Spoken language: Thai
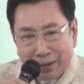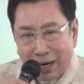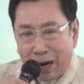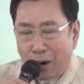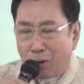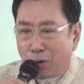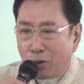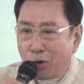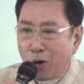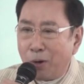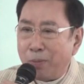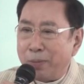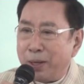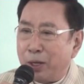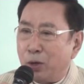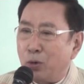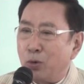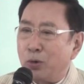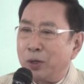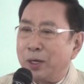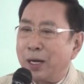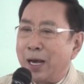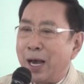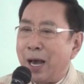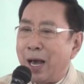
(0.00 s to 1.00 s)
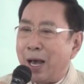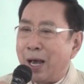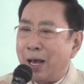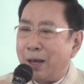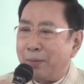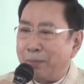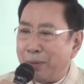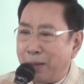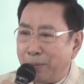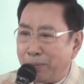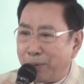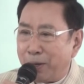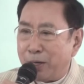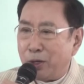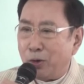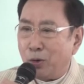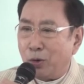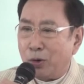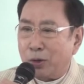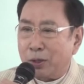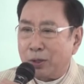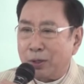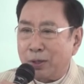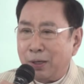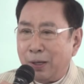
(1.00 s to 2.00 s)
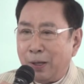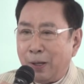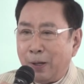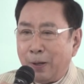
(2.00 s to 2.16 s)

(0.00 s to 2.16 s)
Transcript: เราก็มีคุณค่ามีประโยชน์